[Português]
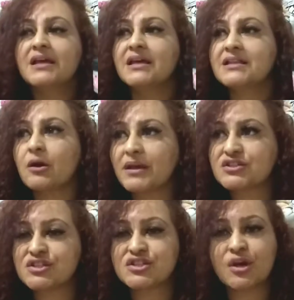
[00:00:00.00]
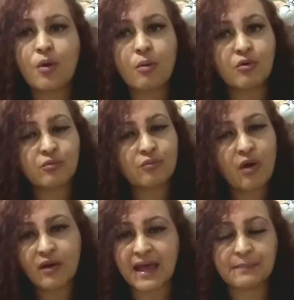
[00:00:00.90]
Então, minha gente, eu como
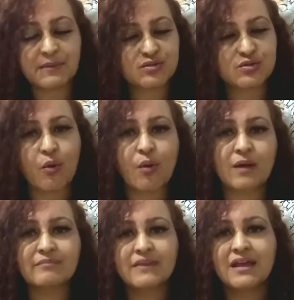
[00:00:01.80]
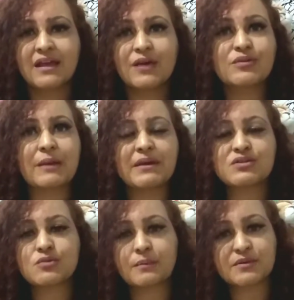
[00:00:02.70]
qualquer pessoa, eu
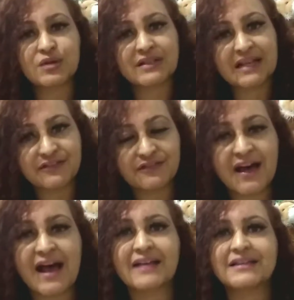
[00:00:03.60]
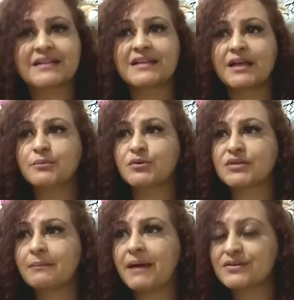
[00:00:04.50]
também sou uma pessoa tarefada, tenho meu
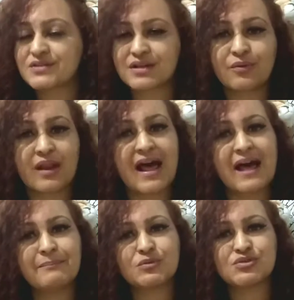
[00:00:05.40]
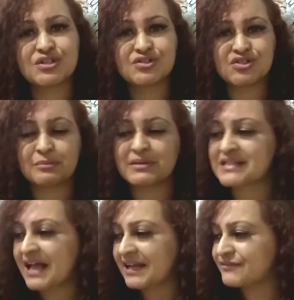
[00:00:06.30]
trabalho secular, meu dia a dia,
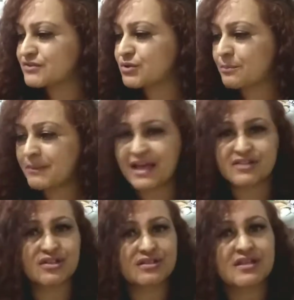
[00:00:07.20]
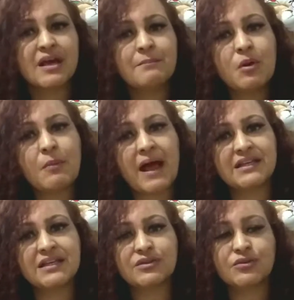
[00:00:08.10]
minhas tarefas domésticas, meu
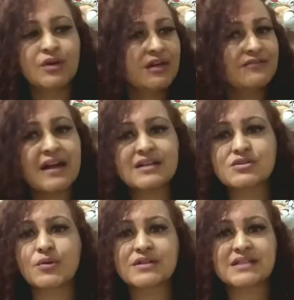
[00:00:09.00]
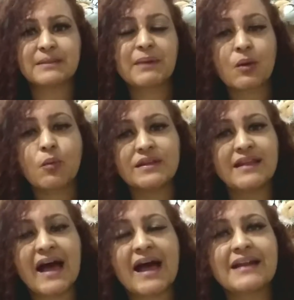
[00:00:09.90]
marido, várias coisas aí para
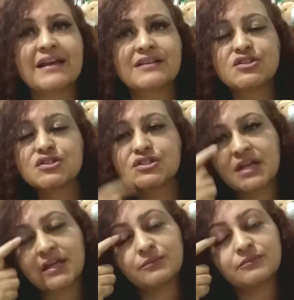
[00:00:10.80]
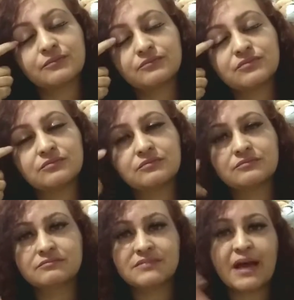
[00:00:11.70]
cuidar, né? A gente tem um,
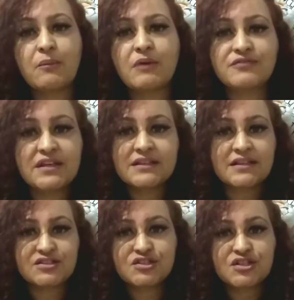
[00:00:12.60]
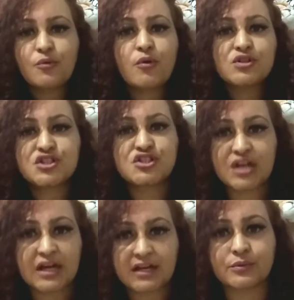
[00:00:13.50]
um, né, uma vida, a gente tem um
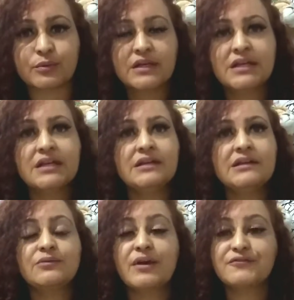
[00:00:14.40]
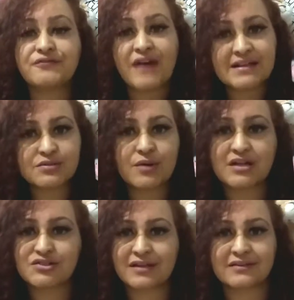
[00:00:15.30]
cotidiano. E não é fácil
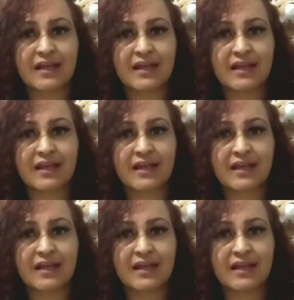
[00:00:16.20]
arranjar